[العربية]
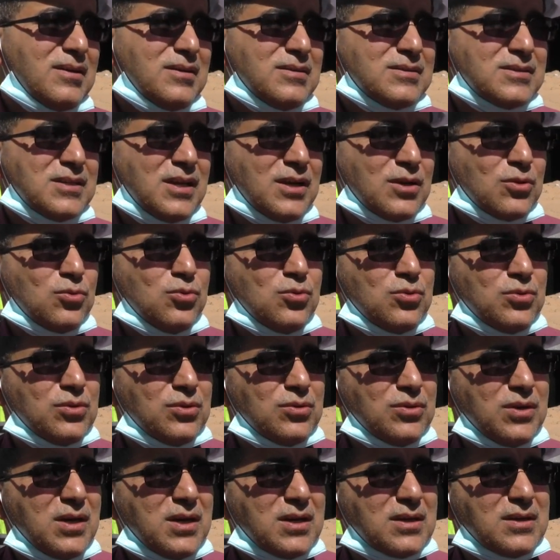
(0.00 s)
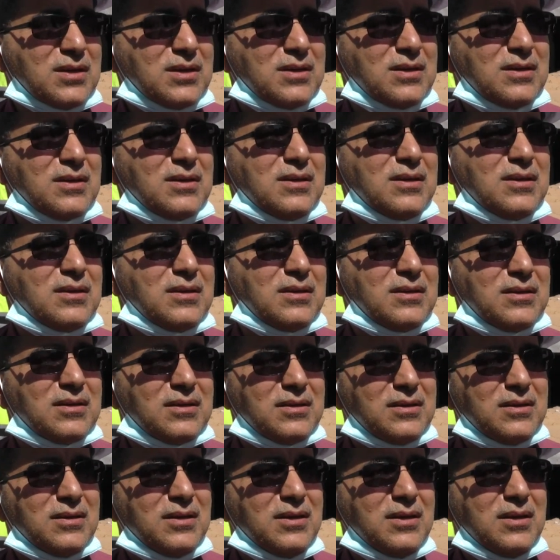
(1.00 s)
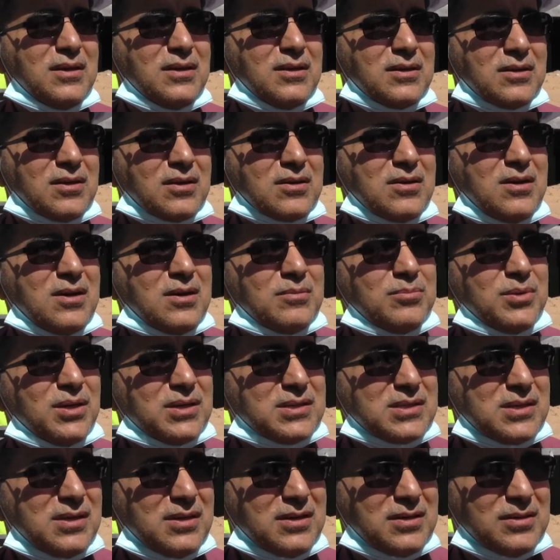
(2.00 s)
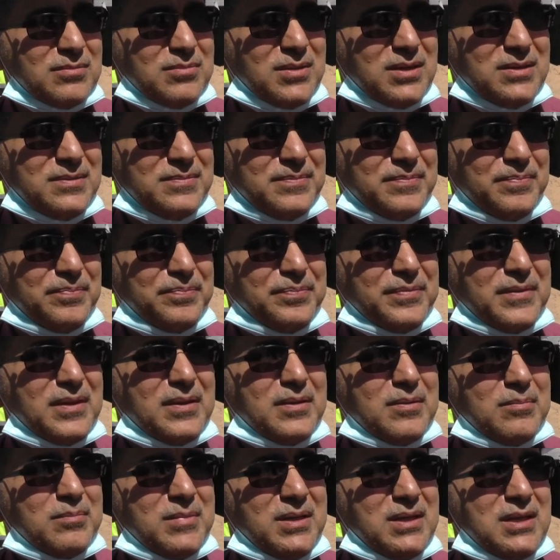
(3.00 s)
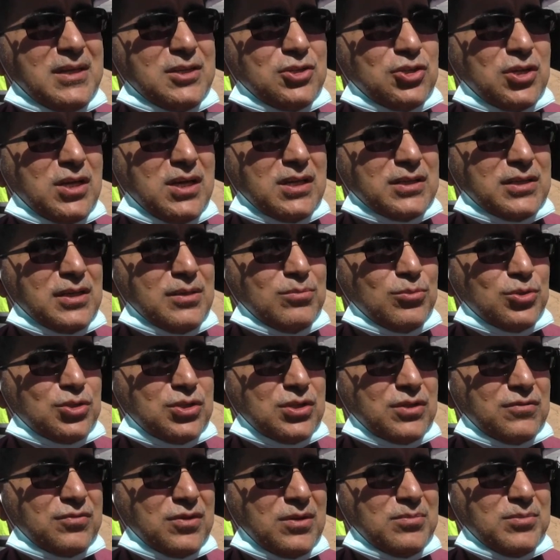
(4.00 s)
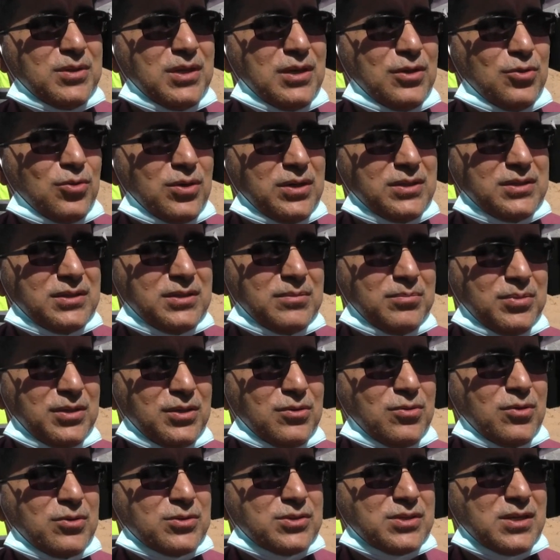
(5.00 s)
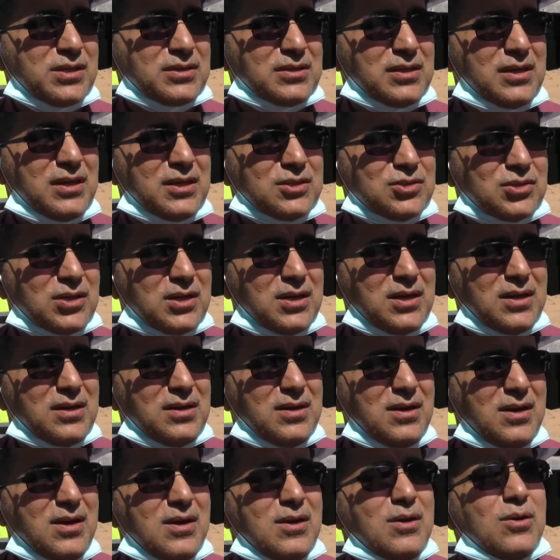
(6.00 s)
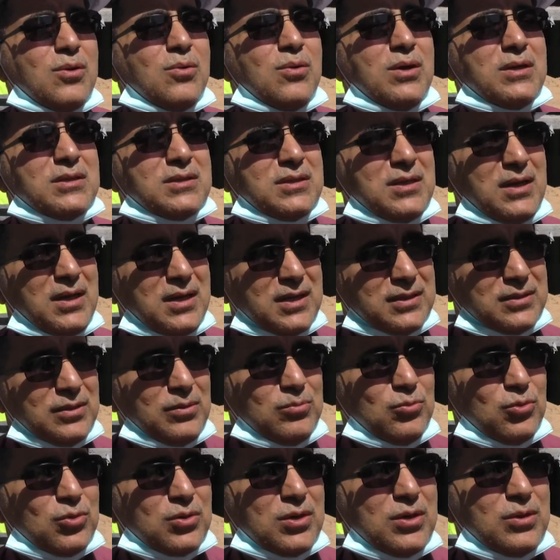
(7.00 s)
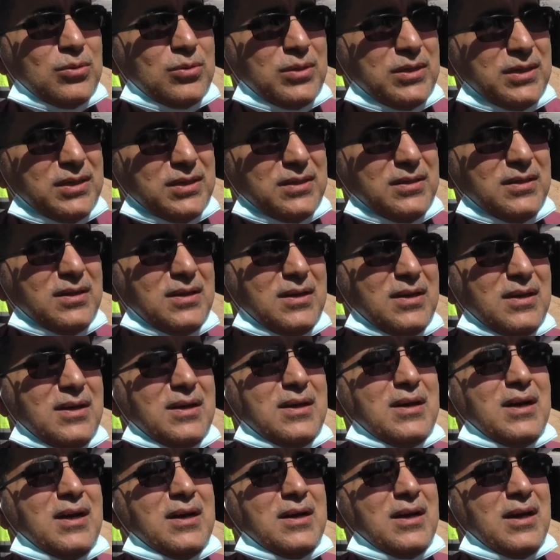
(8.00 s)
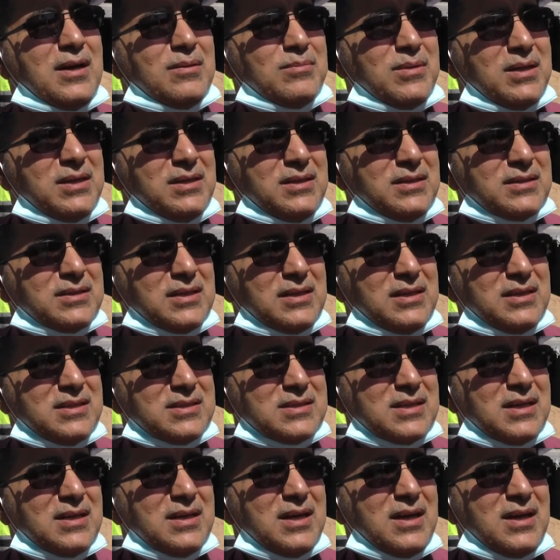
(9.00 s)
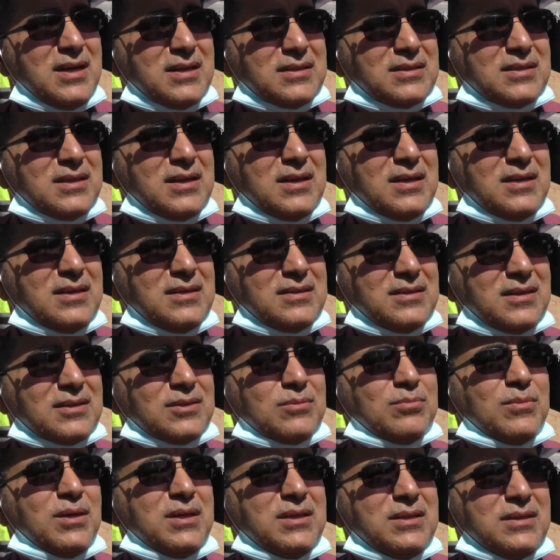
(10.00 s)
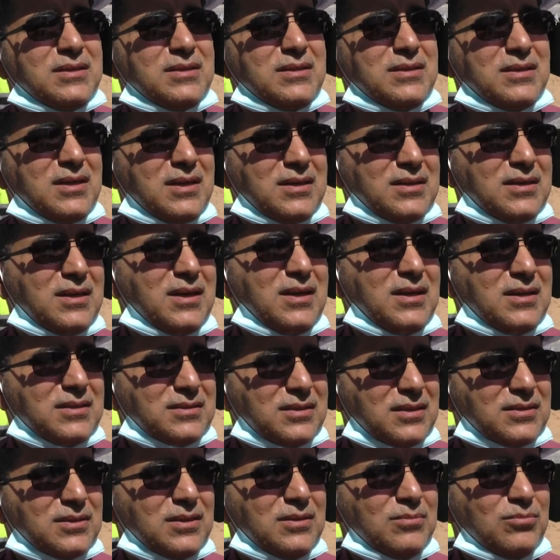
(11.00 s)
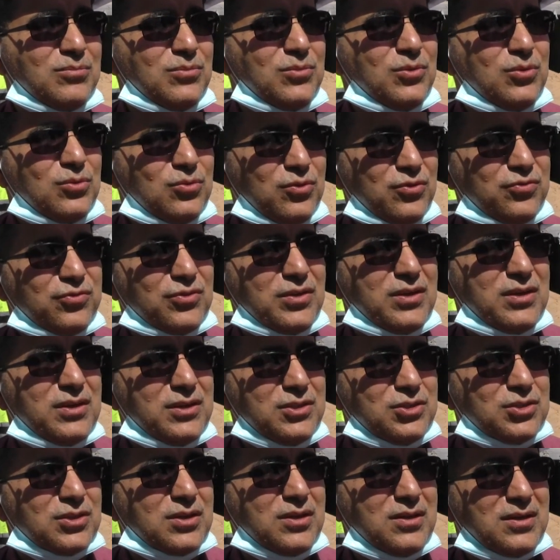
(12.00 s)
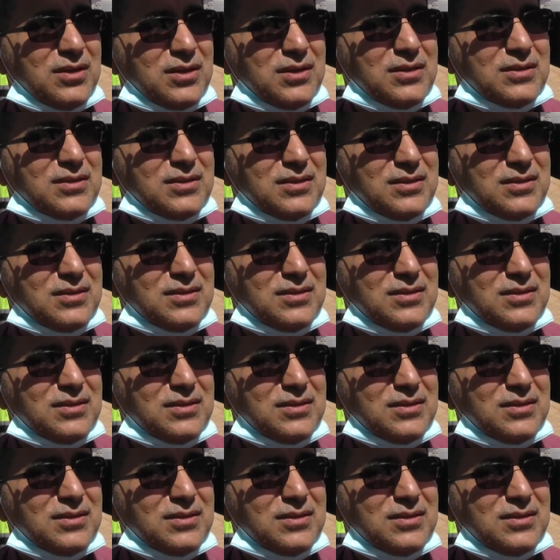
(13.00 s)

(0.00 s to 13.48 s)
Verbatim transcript: سيكون هناك رقابة صارمة من الجهات المشرفة من اليو ان دي بي ووزارة الأشغال واتحاد المقاولين على عملية الإزالة حتى نطمئن أنها تتم وفق الإجراءات